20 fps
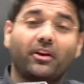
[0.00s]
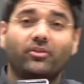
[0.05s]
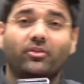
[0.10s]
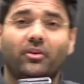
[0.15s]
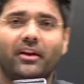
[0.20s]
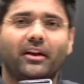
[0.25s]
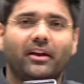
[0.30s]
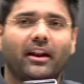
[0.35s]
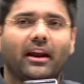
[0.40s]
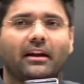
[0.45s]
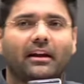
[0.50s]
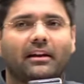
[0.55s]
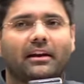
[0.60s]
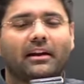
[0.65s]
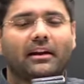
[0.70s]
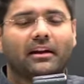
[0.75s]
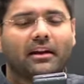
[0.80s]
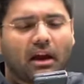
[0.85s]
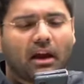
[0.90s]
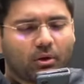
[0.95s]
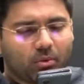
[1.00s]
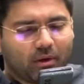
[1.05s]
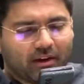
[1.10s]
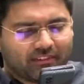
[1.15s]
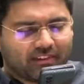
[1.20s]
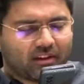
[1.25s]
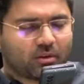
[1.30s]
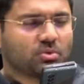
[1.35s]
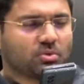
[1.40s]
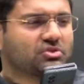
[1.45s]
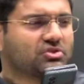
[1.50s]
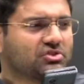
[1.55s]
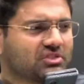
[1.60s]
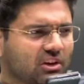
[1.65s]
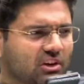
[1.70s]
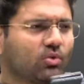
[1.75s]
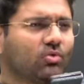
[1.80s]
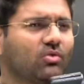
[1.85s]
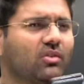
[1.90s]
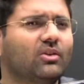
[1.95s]
तुम 101 रैंक लेके आए हो तो ऐसा कुछ
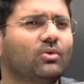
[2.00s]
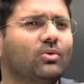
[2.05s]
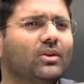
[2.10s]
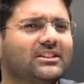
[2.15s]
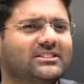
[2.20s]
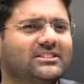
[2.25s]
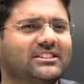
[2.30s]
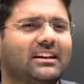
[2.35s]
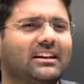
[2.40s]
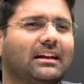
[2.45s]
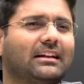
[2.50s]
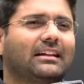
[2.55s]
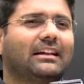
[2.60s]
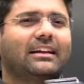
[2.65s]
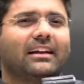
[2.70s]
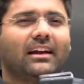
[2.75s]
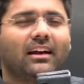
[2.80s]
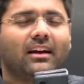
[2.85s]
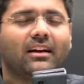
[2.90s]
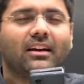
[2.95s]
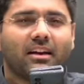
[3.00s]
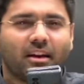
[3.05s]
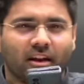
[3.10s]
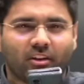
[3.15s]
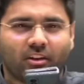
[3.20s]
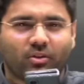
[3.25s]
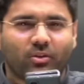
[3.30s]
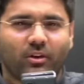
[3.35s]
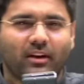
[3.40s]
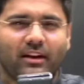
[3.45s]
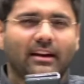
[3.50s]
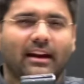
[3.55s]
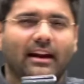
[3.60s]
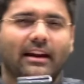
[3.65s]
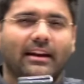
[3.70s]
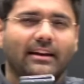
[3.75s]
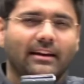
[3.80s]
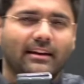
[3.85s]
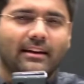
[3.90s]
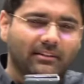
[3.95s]
सगुन वगुन का चल रहा था क्या 101
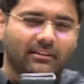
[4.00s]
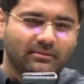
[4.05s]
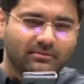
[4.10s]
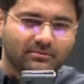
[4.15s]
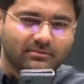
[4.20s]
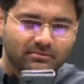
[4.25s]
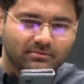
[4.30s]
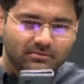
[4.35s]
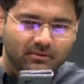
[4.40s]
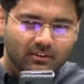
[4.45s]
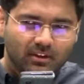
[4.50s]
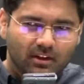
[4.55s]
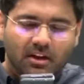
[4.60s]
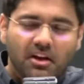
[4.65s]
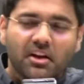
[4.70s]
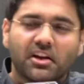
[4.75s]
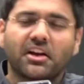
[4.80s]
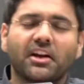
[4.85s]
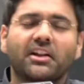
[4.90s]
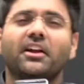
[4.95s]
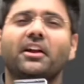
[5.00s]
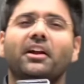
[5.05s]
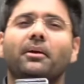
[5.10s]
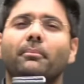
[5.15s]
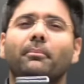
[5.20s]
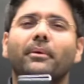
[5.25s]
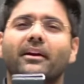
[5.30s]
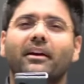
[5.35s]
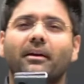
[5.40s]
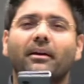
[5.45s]
लाने के लिए कितने